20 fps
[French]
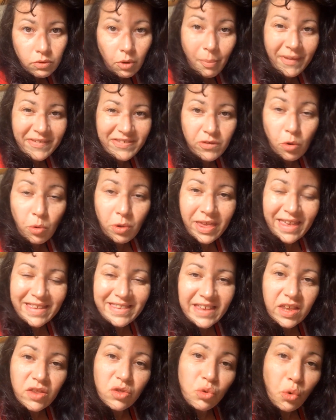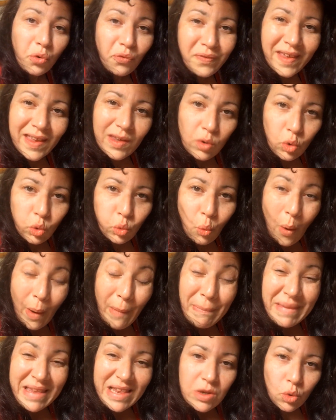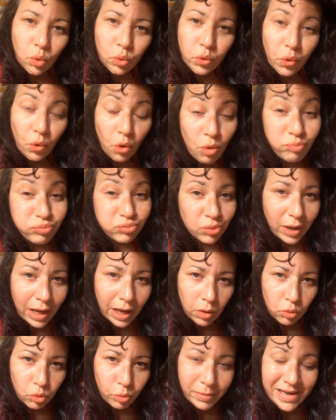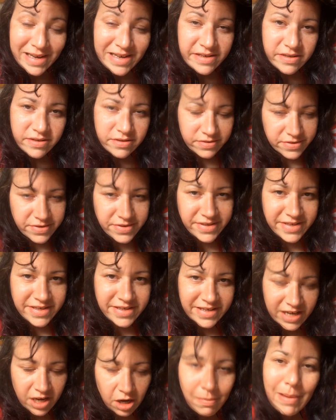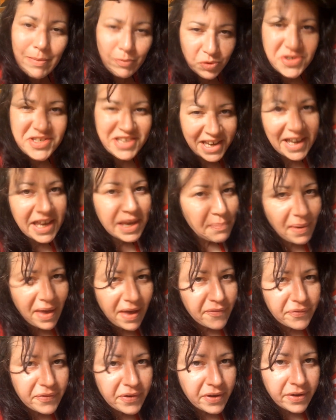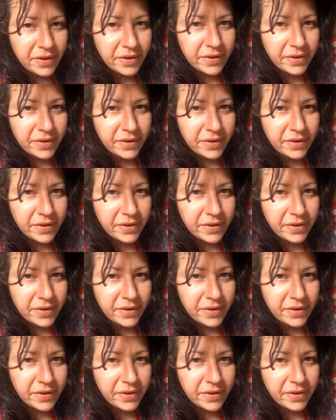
Non, parce que gagner 2,3 millions d'euros pour un Roumain, euh, c'est quand même une sacrée perf.